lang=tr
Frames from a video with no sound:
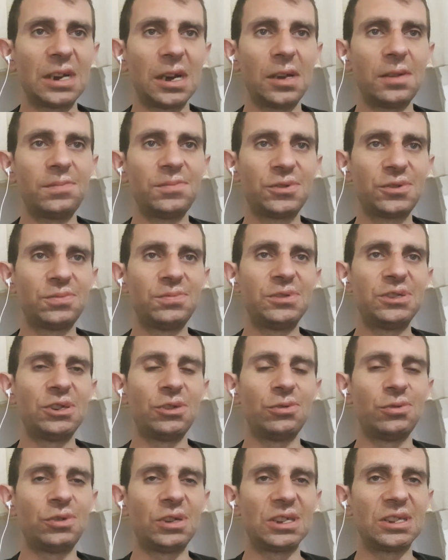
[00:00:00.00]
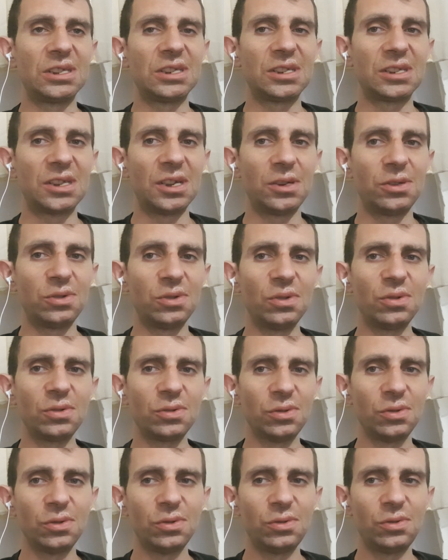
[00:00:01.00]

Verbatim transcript: Halbuki bir şey ürettikleri yok.